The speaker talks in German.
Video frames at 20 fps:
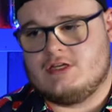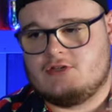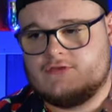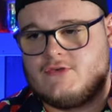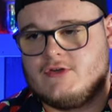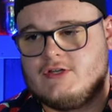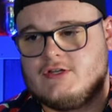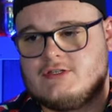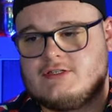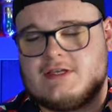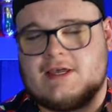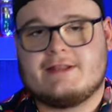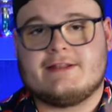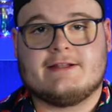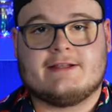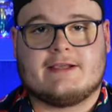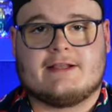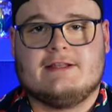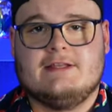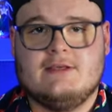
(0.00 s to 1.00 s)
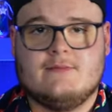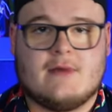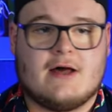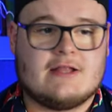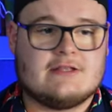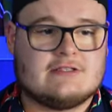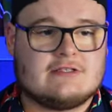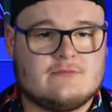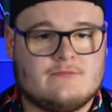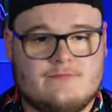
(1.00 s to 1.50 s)
Ich finde, sie hätten
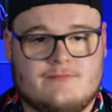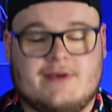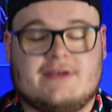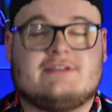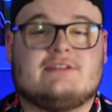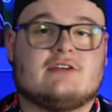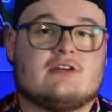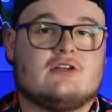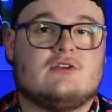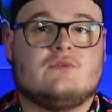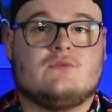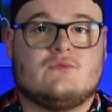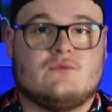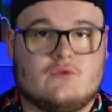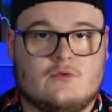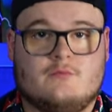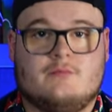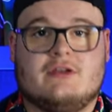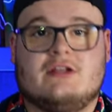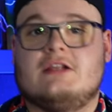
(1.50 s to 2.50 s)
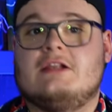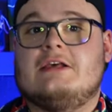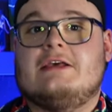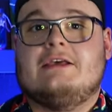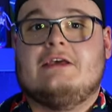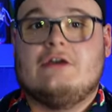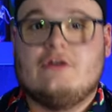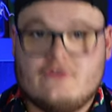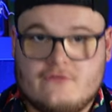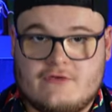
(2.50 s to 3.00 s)
niemand besseren für Bill
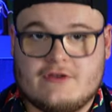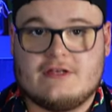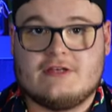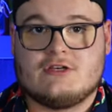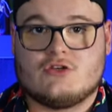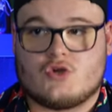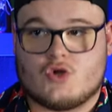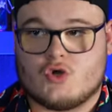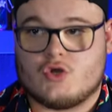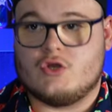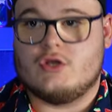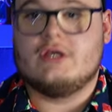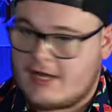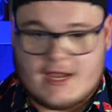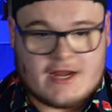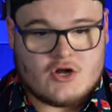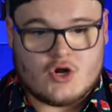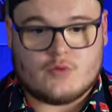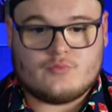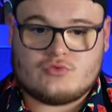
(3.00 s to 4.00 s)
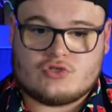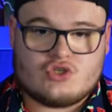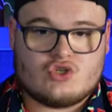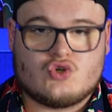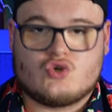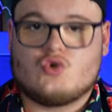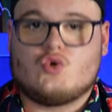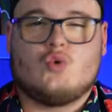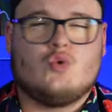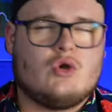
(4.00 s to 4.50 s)
finden können. Rein optisch
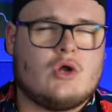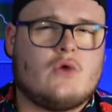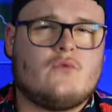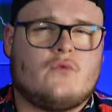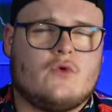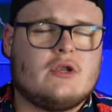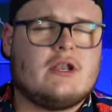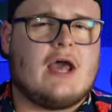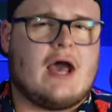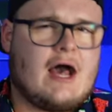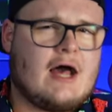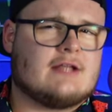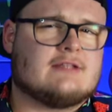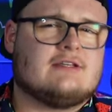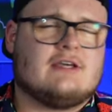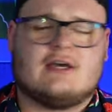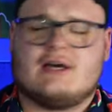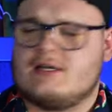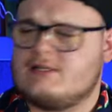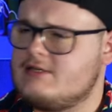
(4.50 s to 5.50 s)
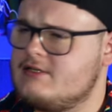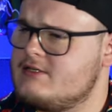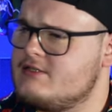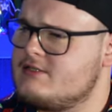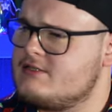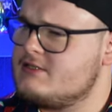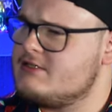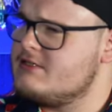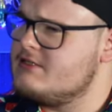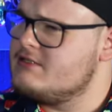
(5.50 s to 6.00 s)
schon und auch von der Art her hat er
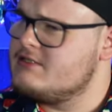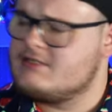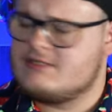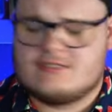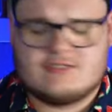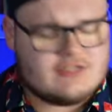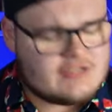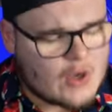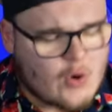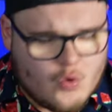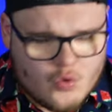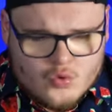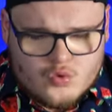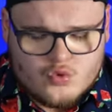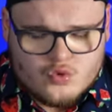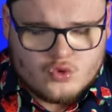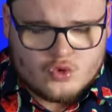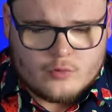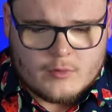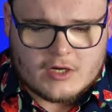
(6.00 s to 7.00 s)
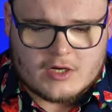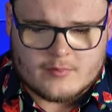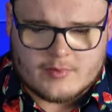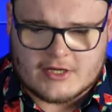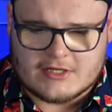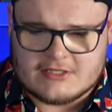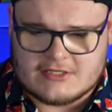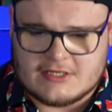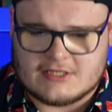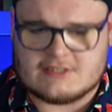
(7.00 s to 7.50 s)
es sau gut
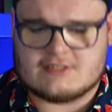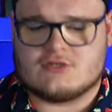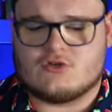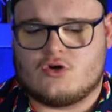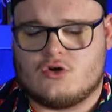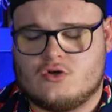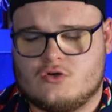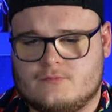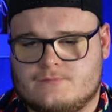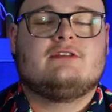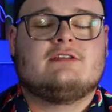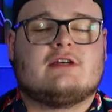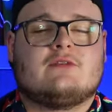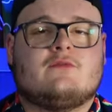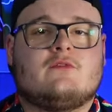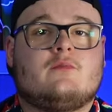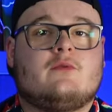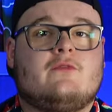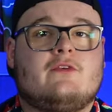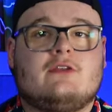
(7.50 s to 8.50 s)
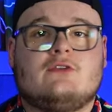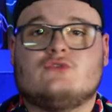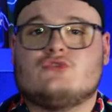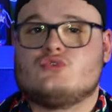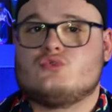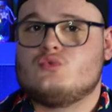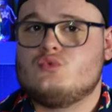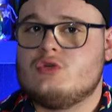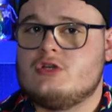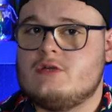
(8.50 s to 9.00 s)
rübergebracht, die ganze Rolle. Wie gesagt, wir befinden uns
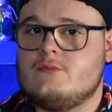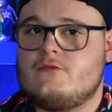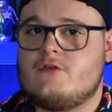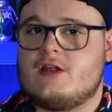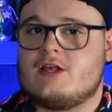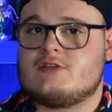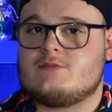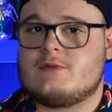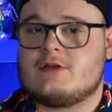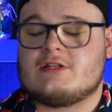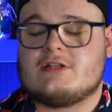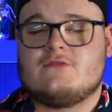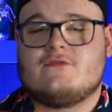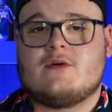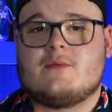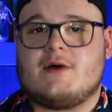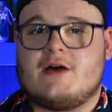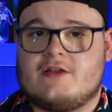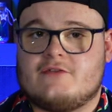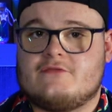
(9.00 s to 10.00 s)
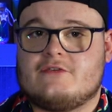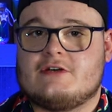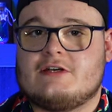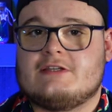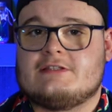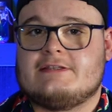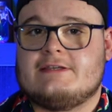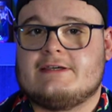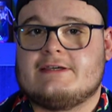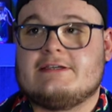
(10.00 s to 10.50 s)
nun in dem Flashback, den wir am Anfang
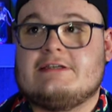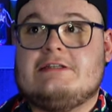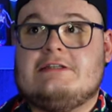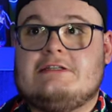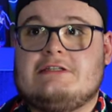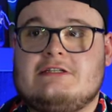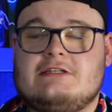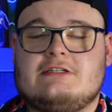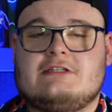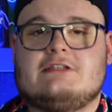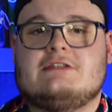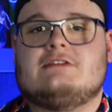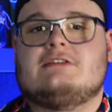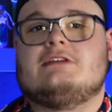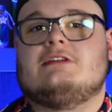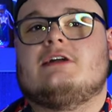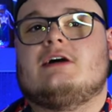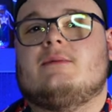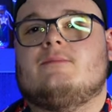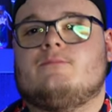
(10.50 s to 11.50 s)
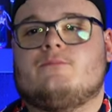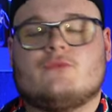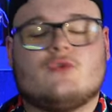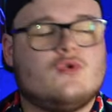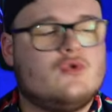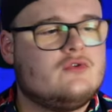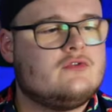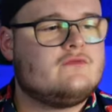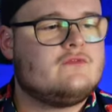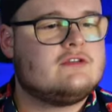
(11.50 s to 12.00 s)
der Serie nicht gesehen haben.
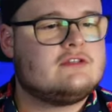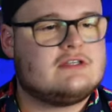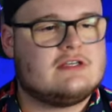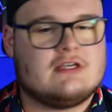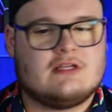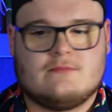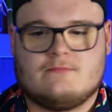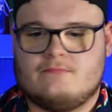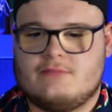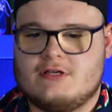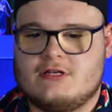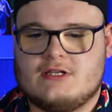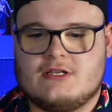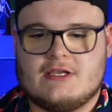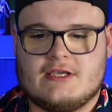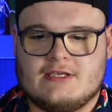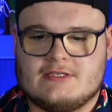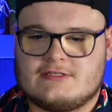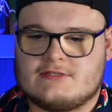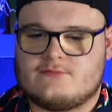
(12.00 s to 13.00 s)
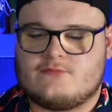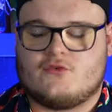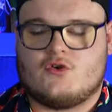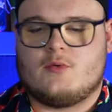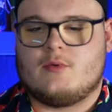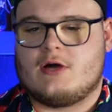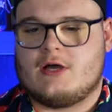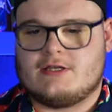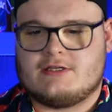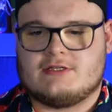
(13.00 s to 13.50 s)
Und wir sehen, Bill ist
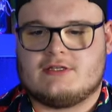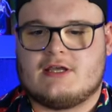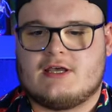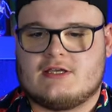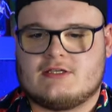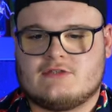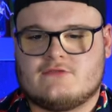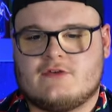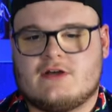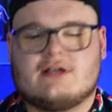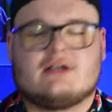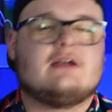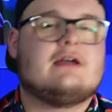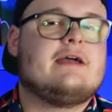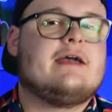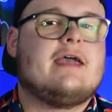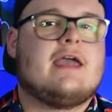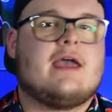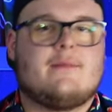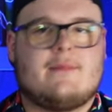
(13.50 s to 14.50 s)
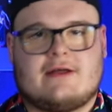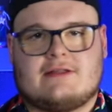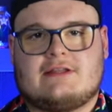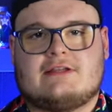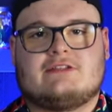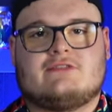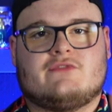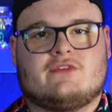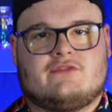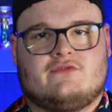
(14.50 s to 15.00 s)
vorbereitet, er ist fuck. Er macht
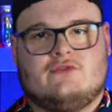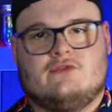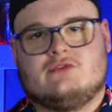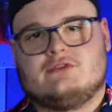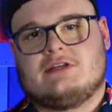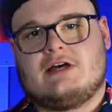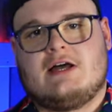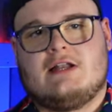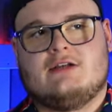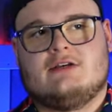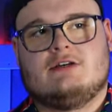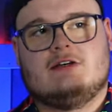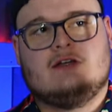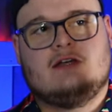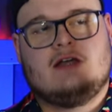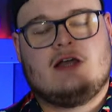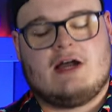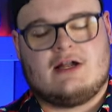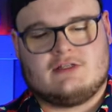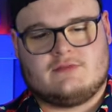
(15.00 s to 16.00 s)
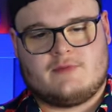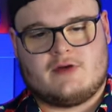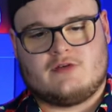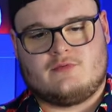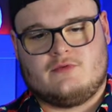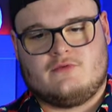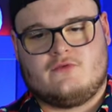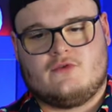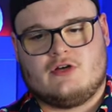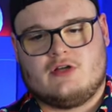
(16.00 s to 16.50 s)
das, was wir uns alle als
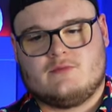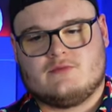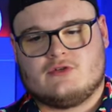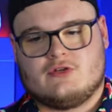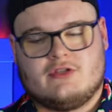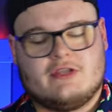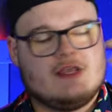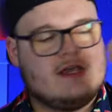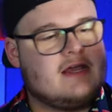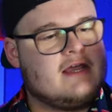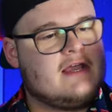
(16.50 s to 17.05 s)
Beispiel vornehmen sollen.